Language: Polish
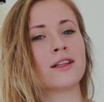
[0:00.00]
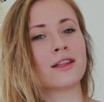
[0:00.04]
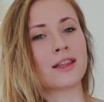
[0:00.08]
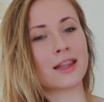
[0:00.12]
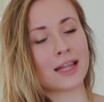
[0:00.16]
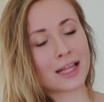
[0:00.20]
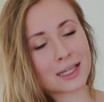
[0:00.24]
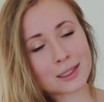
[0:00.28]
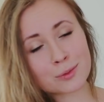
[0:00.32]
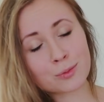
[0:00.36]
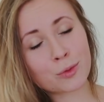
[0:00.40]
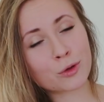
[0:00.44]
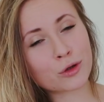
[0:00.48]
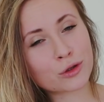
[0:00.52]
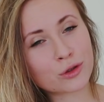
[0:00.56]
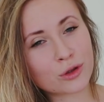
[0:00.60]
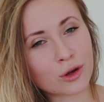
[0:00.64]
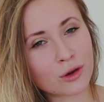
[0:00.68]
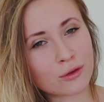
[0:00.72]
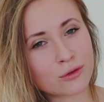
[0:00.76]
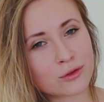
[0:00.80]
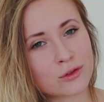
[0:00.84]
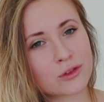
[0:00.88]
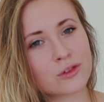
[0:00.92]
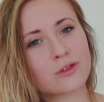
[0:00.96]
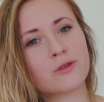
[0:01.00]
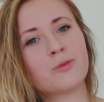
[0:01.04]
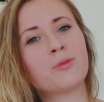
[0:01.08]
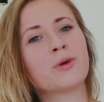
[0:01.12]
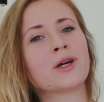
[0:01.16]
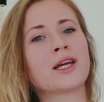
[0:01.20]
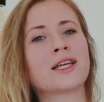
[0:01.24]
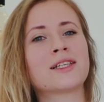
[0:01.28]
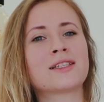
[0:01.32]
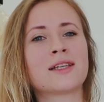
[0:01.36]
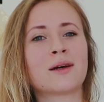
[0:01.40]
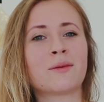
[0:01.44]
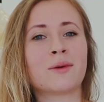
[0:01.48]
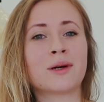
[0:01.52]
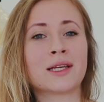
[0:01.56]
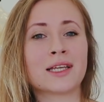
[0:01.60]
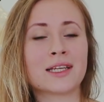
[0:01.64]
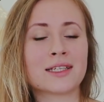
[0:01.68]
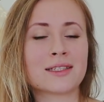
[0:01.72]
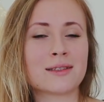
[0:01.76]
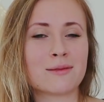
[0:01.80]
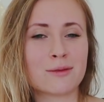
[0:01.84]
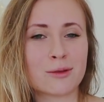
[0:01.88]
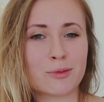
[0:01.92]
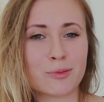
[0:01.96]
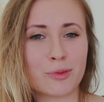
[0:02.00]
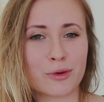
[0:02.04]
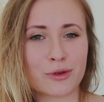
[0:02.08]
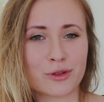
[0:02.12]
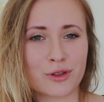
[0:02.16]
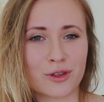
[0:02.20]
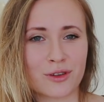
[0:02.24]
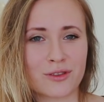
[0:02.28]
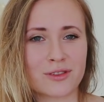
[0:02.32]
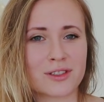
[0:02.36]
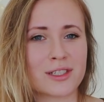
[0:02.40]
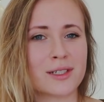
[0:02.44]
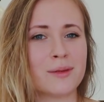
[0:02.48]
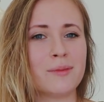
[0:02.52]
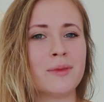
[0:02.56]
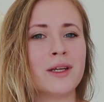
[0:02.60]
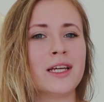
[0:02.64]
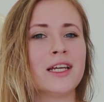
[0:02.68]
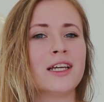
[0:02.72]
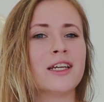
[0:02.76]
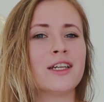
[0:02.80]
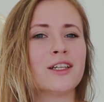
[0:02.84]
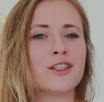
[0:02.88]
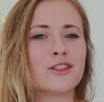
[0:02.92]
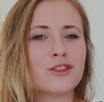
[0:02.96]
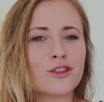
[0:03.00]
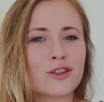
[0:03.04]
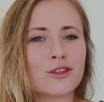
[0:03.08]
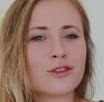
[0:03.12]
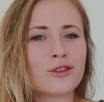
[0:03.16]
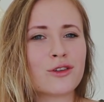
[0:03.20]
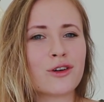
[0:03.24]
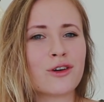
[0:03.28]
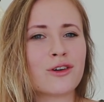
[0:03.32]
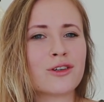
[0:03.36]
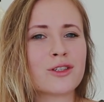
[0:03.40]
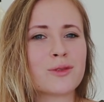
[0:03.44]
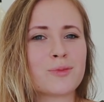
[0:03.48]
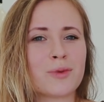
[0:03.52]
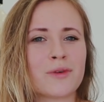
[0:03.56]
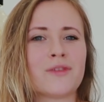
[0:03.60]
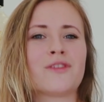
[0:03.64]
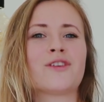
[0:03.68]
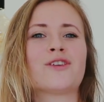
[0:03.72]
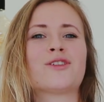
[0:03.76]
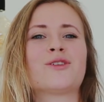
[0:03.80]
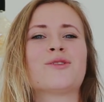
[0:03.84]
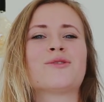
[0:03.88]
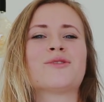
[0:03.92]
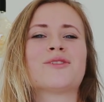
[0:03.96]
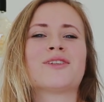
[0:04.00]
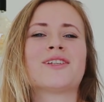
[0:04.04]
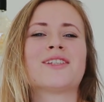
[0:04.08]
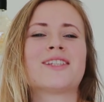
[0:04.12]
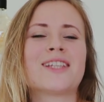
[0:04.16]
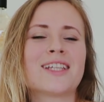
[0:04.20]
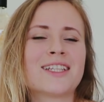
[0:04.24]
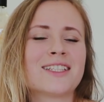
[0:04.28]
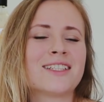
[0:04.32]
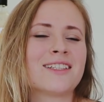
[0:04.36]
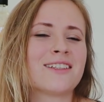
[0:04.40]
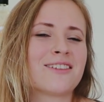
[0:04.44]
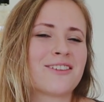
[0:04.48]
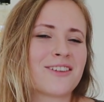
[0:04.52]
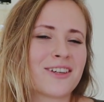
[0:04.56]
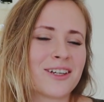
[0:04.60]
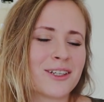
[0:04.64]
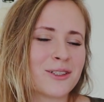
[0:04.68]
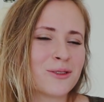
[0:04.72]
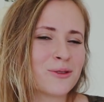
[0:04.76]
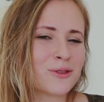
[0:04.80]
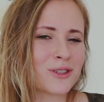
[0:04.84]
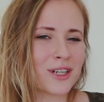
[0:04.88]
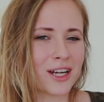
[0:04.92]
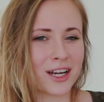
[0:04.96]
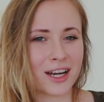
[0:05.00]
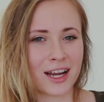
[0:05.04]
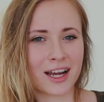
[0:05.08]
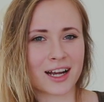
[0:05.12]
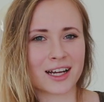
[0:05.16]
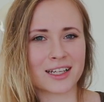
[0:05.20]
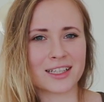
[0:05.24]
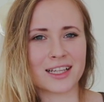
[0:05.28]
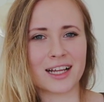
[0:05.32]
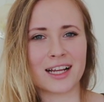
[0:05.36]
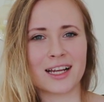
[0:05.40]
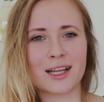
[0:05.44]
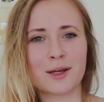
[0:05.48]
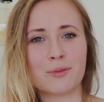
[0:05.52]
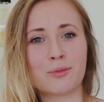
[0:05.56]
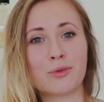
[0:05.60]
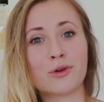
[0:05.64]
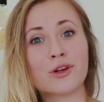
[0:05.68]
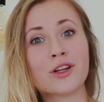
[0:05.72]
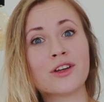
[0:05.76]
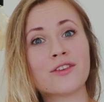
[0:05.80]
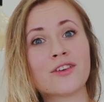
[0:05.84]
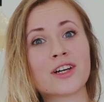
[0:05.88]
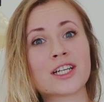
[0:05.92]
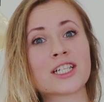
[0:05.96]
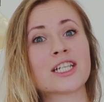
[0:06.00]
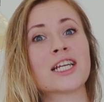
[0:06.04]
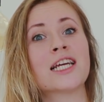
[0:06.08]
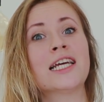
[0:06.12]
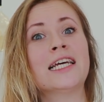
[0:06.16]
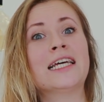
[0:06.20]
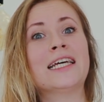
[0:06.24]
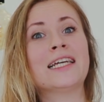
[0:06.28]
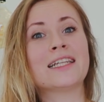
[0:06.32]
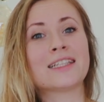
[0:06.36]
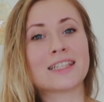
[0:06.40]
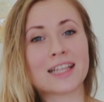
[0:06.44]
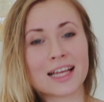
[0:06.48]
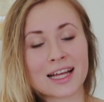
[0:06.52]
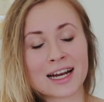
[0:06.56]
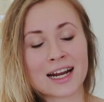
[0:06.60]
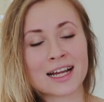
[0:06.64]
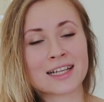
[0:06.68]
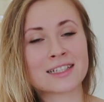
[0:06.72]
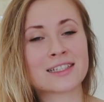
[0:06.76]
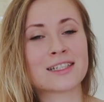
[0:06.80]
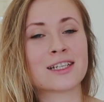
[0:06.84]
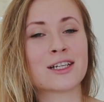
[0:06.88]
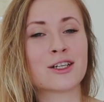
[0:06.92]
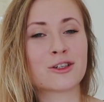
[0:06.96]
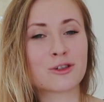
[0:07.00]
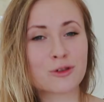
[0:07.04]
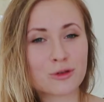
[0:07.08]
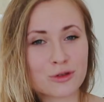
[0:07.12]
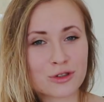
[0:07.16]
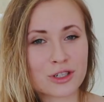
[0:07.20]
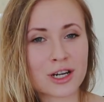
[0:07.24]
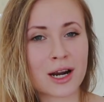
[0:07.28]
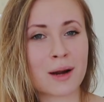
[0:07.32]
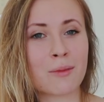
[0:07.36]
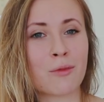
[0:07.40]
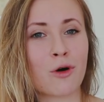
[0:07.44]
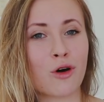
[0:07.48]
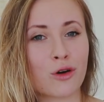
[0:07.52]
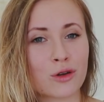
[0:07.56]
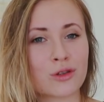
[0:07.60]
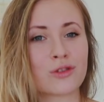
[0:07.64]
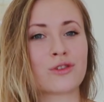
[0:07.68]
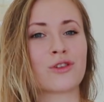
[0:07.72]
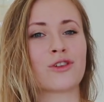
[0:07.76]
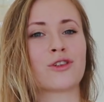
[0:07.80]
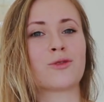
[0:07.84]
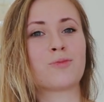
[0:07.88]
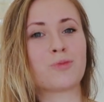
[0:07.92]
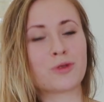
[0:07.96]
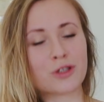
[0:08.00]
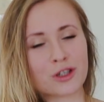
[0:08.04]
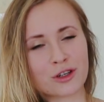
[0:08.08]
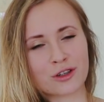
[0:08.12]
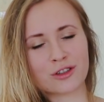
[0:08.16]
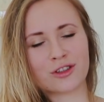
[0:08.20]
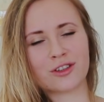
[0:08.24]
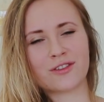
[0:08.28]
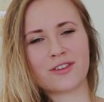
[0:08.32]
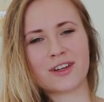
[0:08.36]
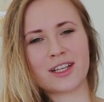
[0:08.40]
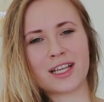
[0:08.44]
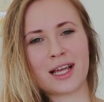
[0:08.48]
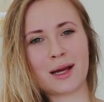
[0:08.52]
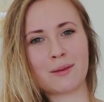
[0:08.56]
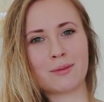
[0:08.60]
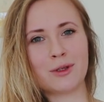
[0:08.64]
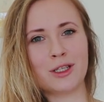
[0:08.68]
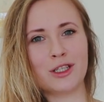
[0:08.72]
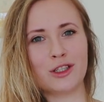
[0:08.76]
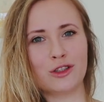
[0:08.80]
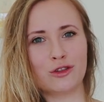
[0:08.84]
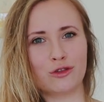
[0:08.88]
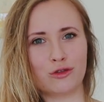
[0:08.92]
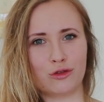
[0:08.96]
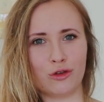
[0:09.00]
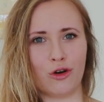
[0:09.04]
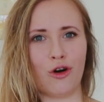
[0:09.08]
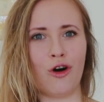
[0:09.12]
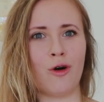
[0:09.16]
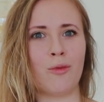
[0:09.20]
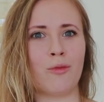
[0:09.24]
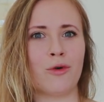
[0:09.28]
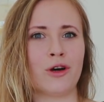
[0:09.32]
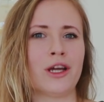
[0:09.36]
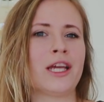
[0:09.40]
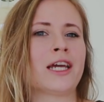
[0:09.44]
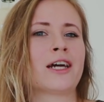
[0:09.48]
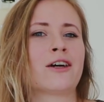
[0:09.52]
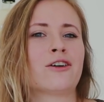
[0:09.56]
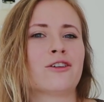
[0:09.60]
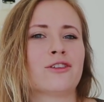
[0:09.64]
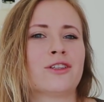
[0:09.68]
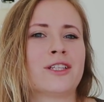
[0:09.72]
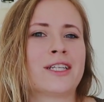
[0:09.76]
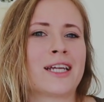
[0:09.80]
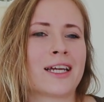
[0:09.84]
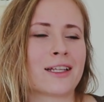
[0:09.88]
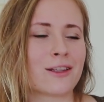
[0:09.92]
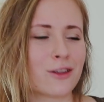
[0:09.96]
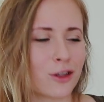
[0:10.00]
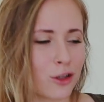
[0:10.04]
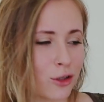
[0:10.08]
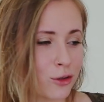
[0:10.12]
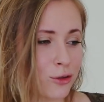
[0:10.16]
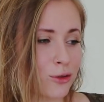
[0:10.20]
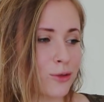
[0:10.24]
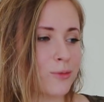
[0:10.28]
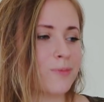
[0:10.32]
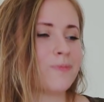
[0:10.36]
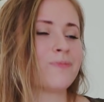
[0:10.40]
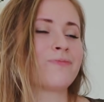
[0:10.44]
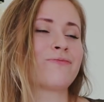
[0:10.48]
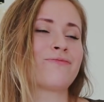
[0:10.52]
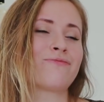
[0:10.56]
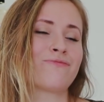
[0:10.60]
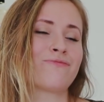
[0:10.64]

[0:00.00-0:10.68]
dla sportowców, bo ja sama jestem sportowcem, no to z pewnością zostańcie trochę dłużej na kanale, ponieważ teraz ruszam ostro z przygotowaniami do mojego triatlonu